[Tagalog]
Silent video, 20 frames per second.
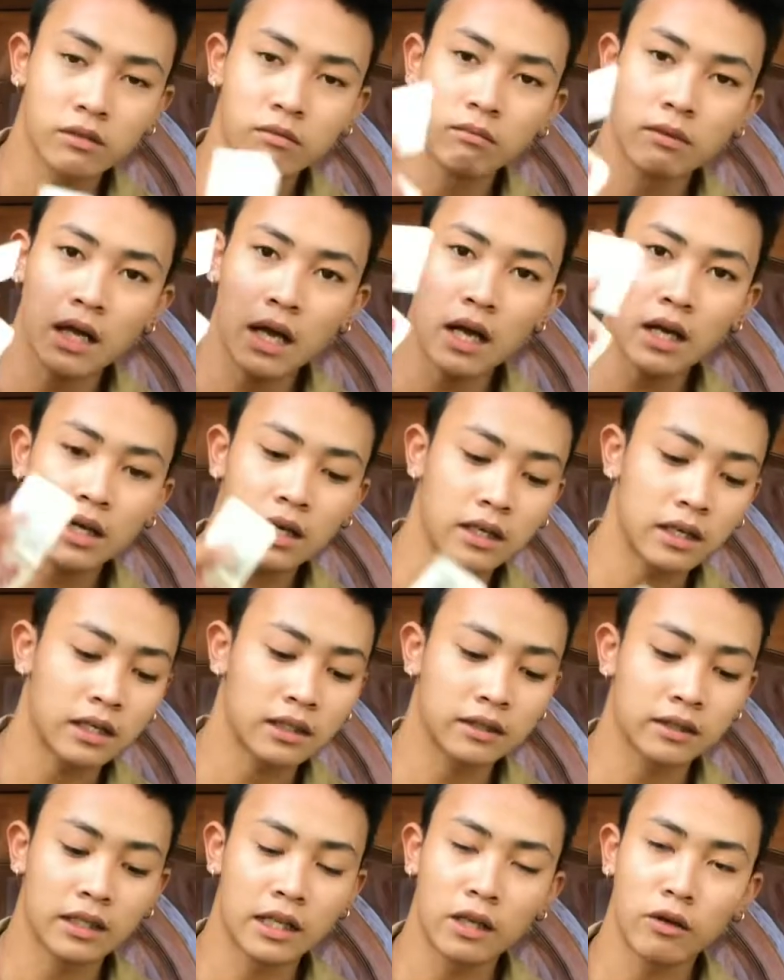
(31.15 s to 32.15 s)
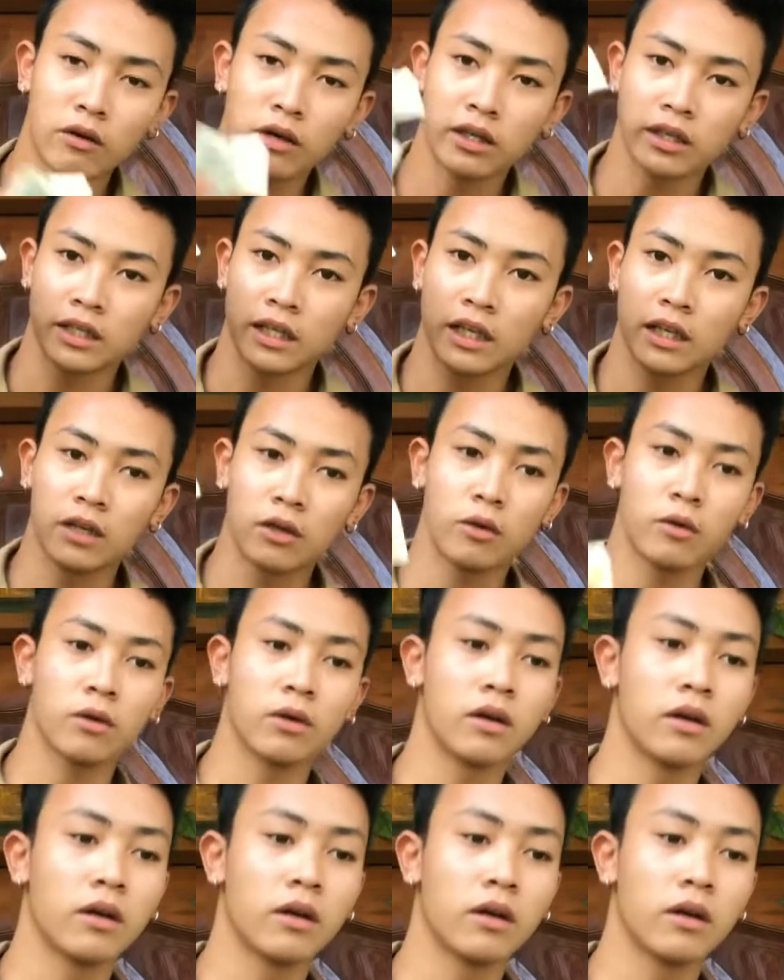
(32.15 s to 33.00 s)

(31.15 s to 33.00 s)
black at dalawang yellow.